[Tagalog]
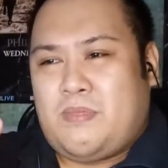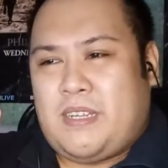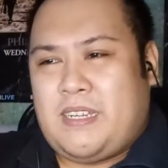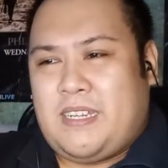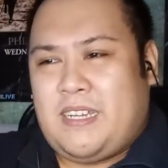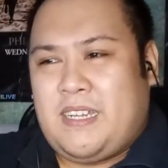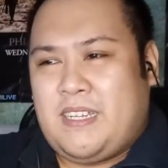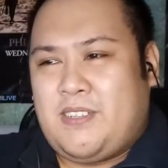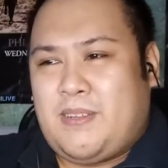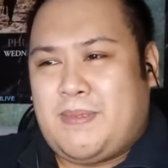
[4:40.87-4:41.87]
hanggang
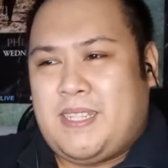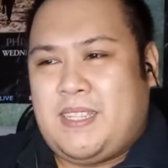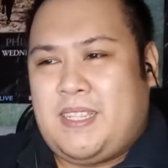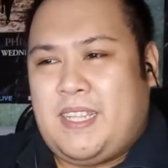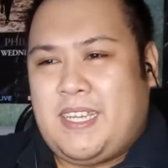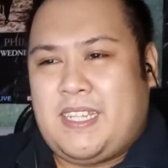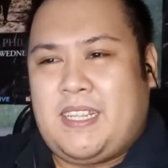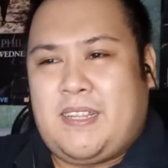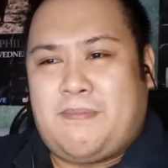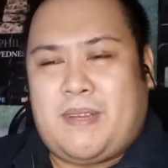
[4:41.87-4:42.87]
ngayon naman din
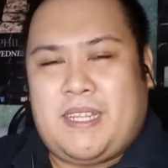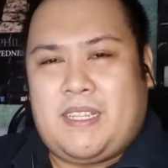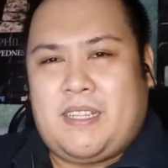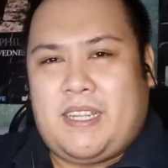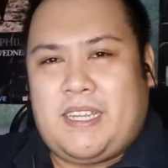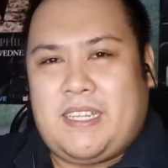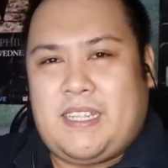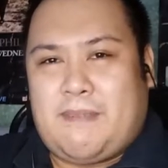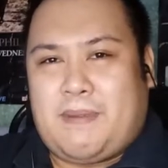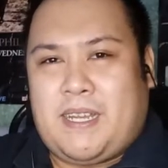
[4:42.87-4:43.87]
naman ay
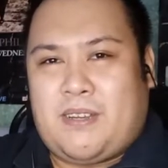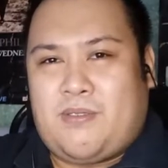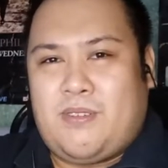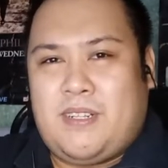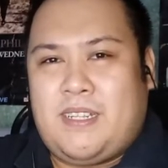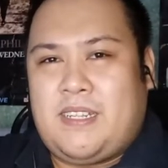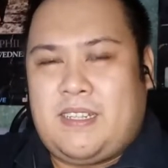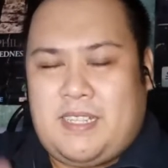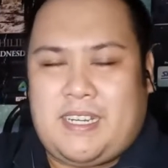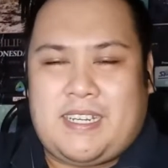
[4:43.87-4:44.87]
napaka-cool
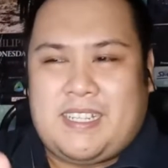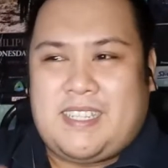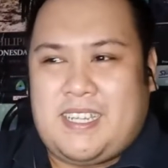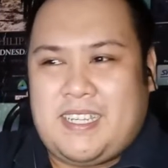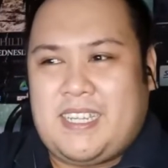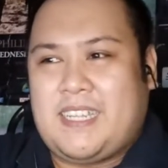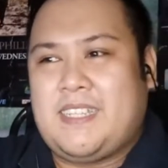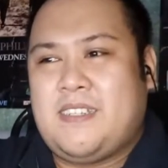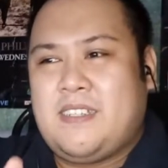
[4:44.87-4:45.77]
yung kantang yan.